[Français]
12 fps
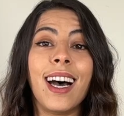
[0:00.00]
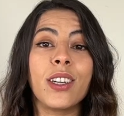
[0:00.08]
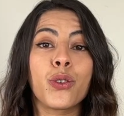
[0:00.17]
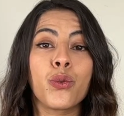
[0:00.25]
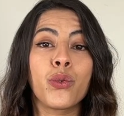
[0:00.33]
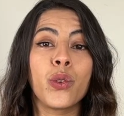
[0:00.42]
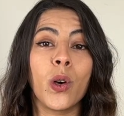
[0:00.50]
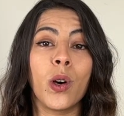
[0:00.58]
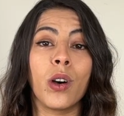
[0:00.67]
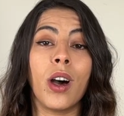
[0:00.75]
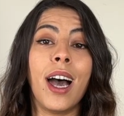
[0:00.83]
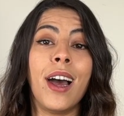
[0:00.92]

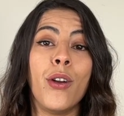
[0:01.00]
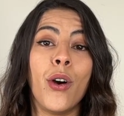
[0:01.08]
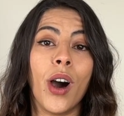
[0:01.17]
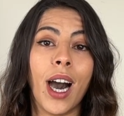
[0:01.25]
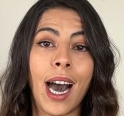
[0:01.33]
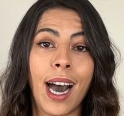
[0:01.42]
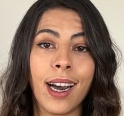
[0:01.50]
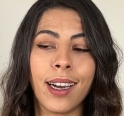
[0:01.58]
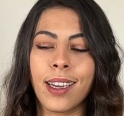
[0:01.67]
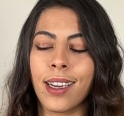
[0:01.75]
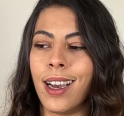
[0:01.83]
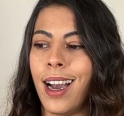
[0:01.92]
ajoutant à leur
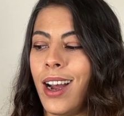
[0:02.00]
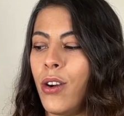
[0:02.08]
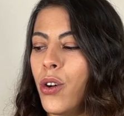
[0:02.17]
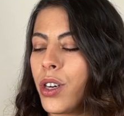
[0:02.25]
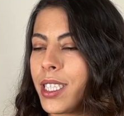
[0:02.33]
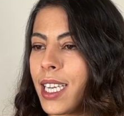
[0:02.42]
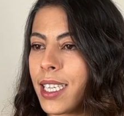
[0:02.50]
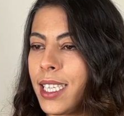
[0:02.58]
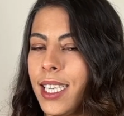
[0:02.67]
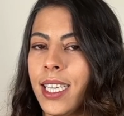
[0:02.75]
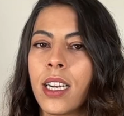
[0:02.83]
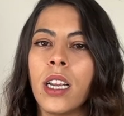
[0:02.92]
arc, à leurs
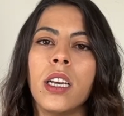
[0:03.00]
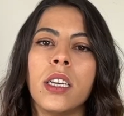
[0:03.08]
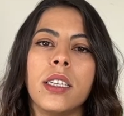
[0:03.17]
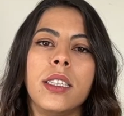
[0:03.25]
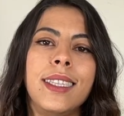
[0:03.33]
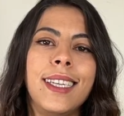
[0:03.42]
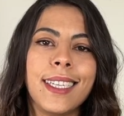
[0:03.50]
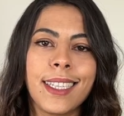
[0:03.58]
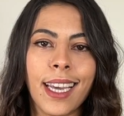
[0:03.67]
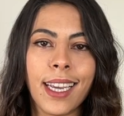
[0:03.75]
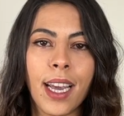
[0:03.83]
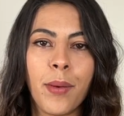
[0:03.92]
articles, des
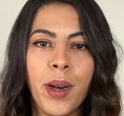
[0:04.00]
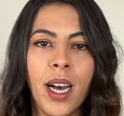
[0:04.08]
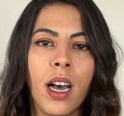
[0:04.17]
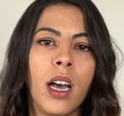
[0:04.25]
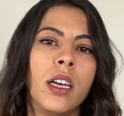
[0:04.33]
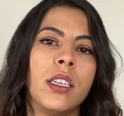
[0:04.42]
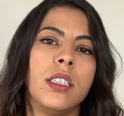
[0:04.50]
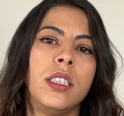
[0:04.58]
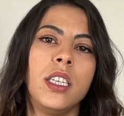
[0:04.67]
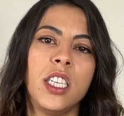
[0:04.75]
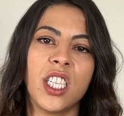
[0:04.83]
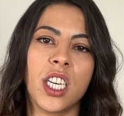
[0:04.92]
sacs à main,
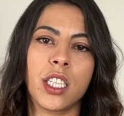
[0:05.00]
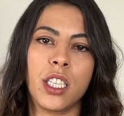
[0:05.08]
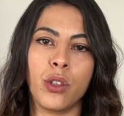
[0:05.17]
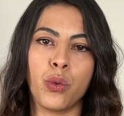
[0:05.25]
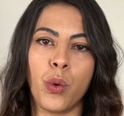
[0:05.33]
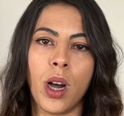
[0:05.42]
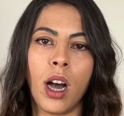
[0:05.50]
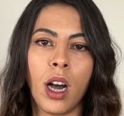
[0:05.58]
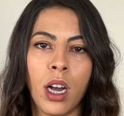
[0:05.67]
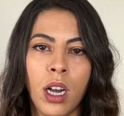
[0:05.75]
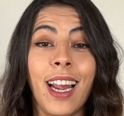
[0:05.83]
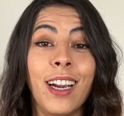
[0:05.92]
des
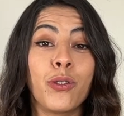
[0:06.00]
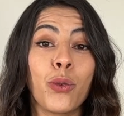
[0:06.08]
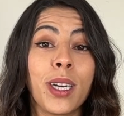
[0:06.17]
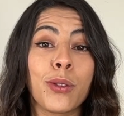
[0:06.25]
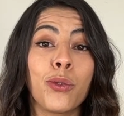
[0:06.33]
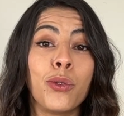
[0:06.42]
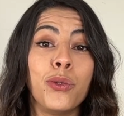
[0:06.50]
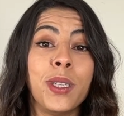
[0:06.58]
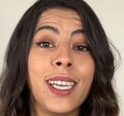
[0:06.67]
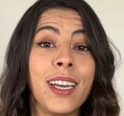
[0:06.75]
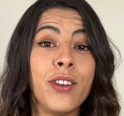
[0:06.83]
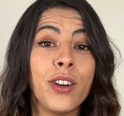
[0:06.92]
accessoires. Elles ont introduit
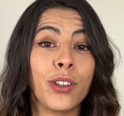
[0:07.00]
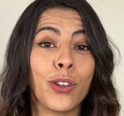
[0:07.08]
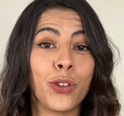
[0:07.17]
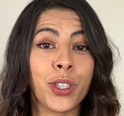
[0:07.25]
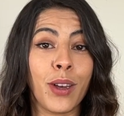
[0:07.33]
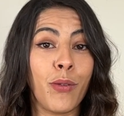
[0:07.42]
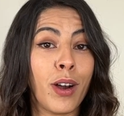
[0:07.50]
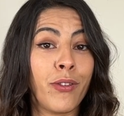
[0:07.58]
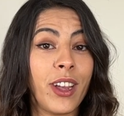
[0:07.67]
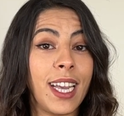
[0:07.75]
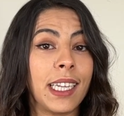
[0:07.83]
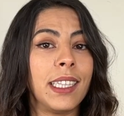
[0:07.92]
d'ailleurs dans le
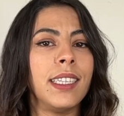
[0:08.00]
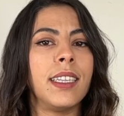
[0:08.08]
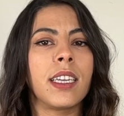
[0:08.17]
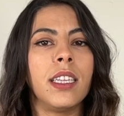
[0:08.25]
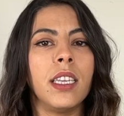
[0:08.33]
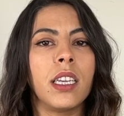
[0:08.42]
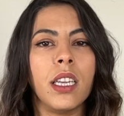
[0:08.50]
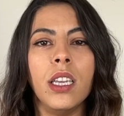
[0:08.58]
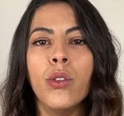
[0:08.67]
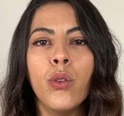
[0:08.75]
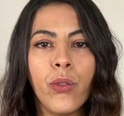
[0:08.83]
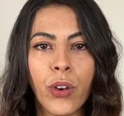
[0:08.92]
savoir-faire des techniques
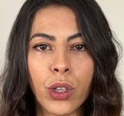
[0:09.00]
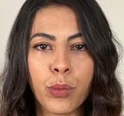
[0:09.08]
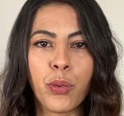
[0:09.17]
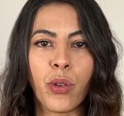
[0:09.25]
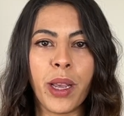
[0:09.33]
innovantes pour